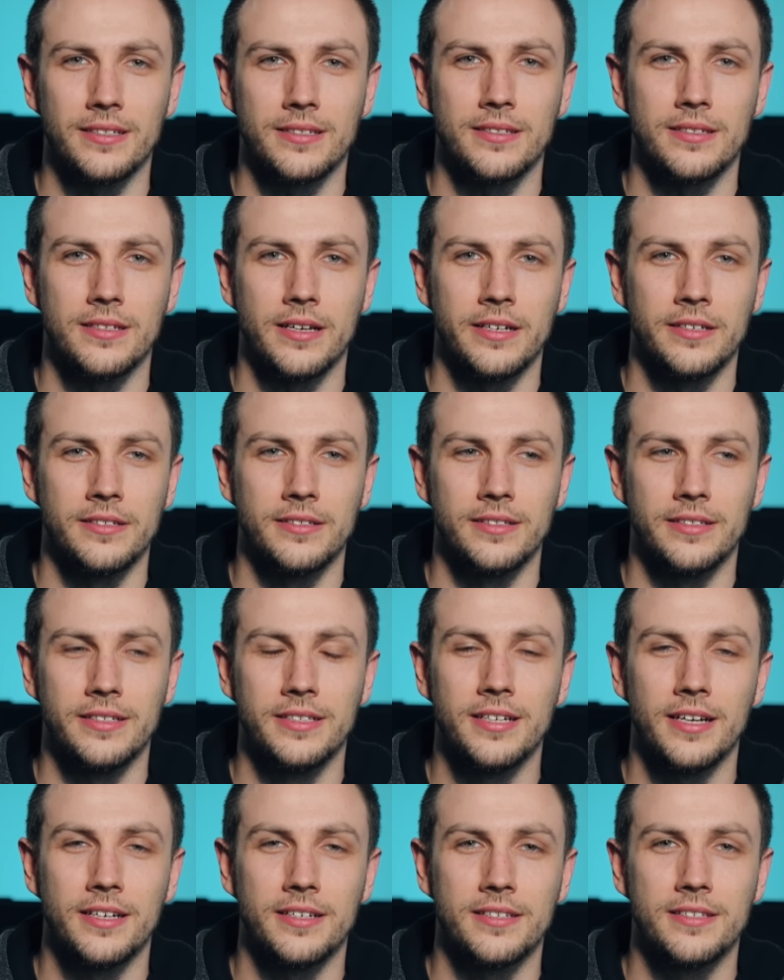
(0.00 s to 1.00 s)
ist eine
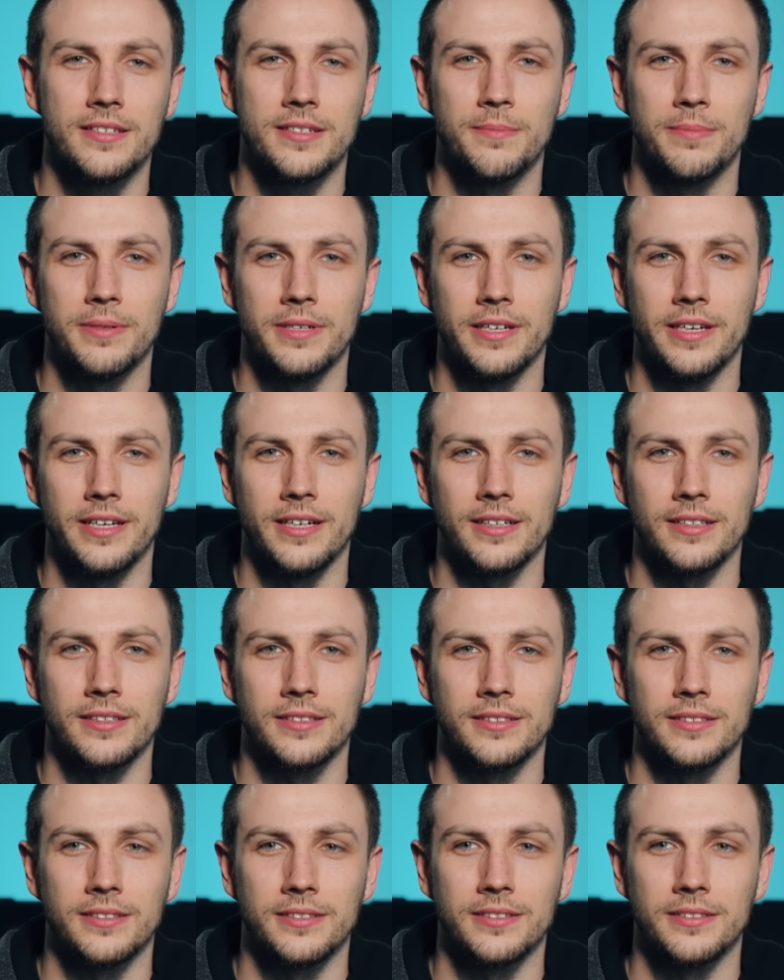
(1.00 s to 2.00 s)

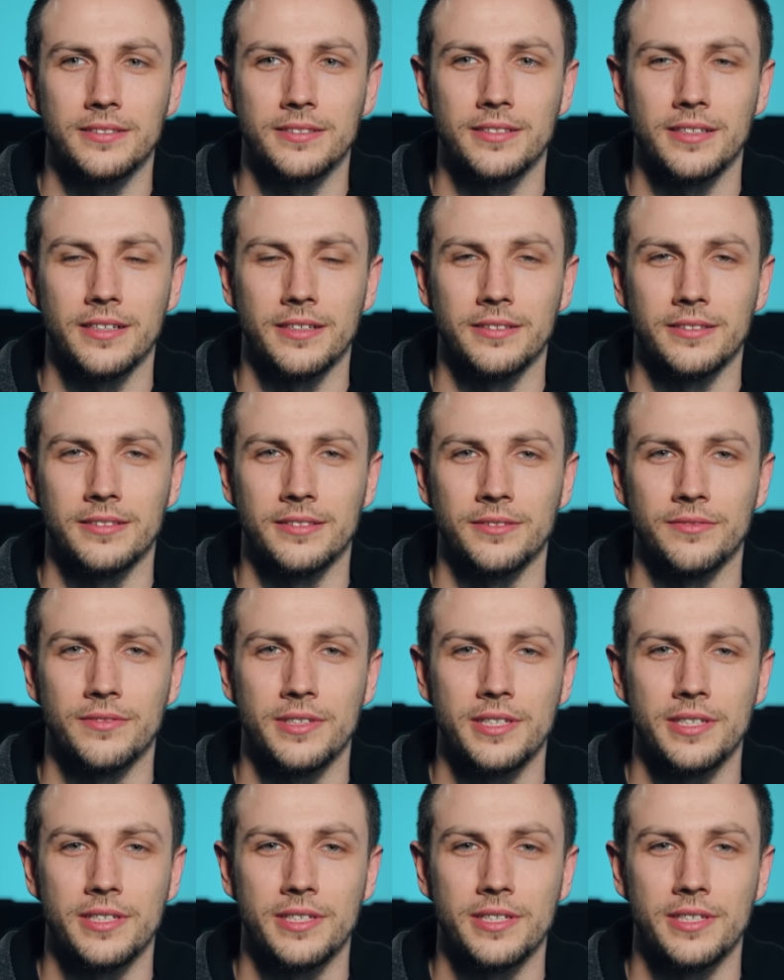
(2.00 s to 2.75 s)
interdisziplinäre äh,